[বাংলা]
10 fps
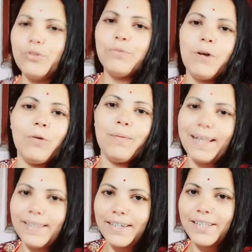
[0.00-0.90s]
দুজ বলো
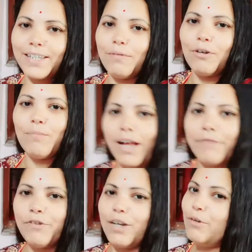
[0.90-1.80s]
ভাতৃদ্বিতীয়া বলো
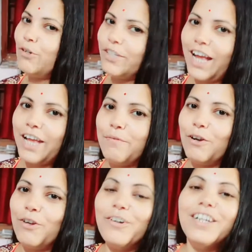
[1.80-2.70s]
ভাইফোঁটা বলো যাই
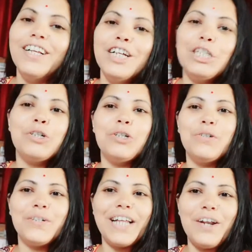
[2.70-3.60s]
বলো তো
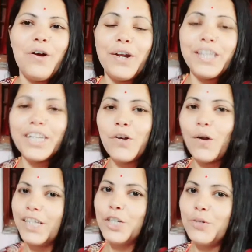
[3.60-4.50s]
ওটার অনেক
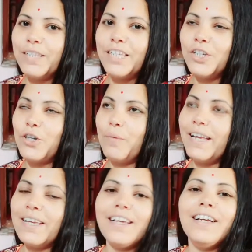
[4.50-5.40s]
অনেক শুভেচ্ছা
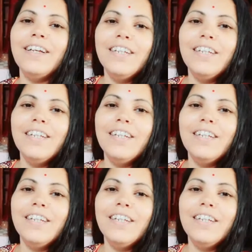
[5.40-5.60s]
সবাইকে